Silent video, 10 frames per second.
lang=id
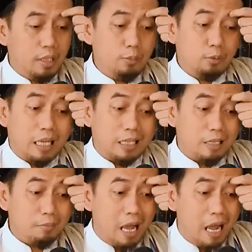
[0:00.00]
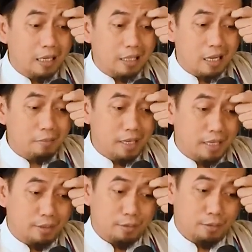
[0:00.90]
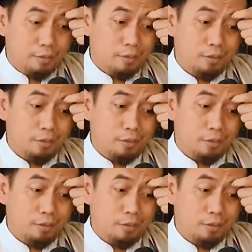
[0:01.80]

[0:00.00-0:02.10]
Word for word: diributaken nah, aliran banyu